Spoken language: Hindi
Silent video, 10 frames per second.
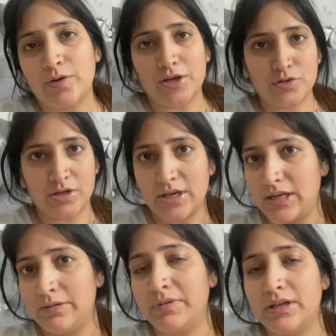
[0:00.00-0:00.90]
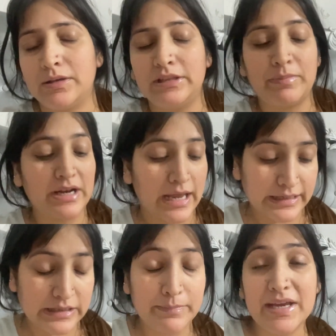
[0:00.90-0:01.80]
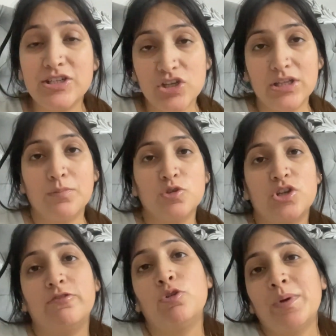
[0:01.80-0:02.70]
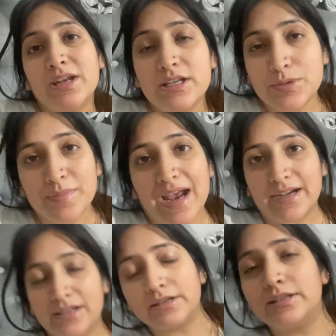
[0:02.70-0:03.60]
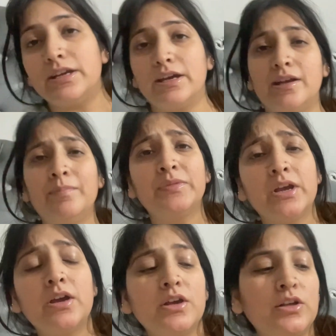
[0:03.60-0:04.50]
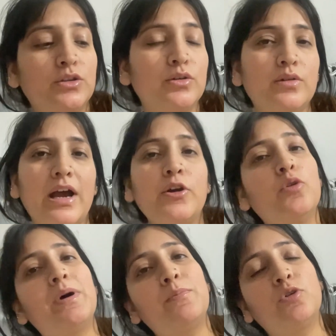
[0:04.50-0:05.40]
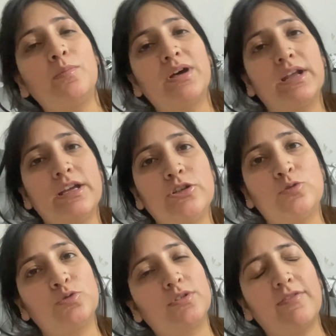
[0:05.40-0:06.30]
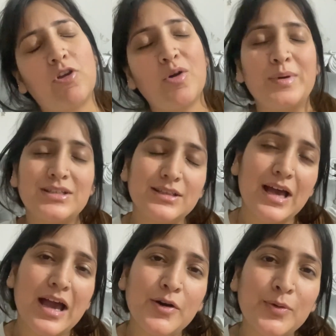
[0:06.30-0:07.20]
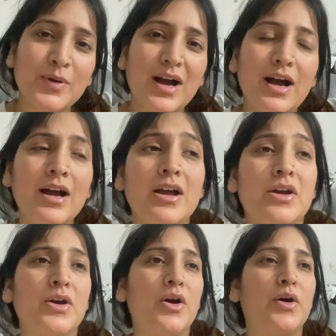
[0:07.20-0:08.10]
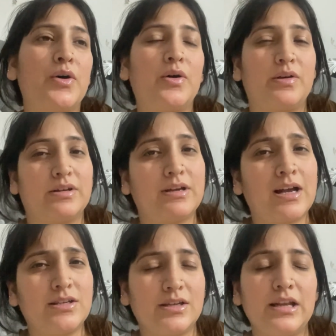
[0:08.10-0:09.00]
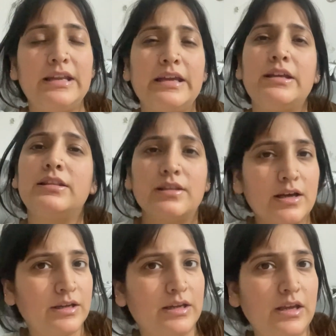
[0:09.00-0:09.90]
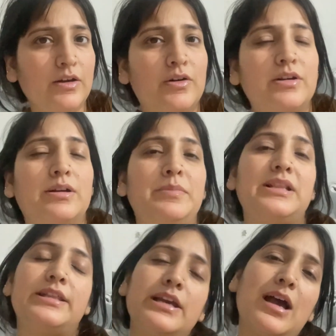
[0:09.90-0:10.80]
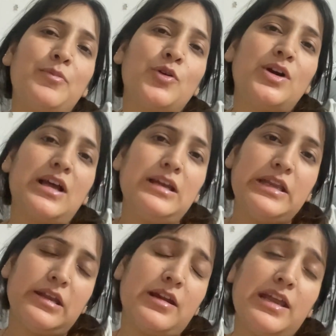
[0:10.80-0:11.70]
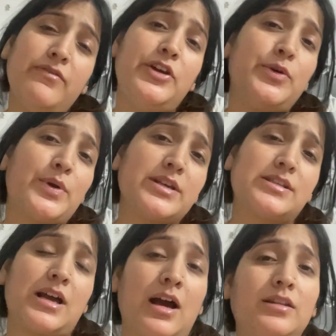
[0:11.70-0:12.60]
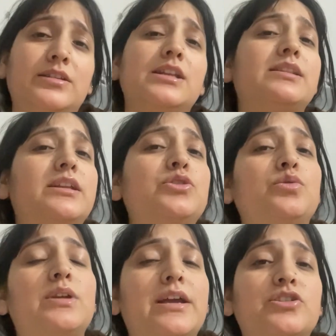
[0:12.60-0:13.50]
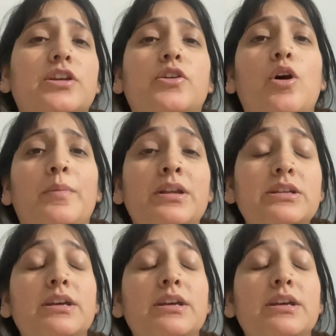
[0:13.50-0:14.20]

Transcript: आयुष ने डाल बना के भेजी थी मुझे वो मैंने इसमें ऐड कर दी है तो आई होप आपको हमारा ये छोटू सा ब्लॉग पसंद आया होगा और आज के लिए इतना ही और मिलते हैं आपको कल ये नई वीडियो के साथ टिल देन डू लाइक शेयर कॉमेंट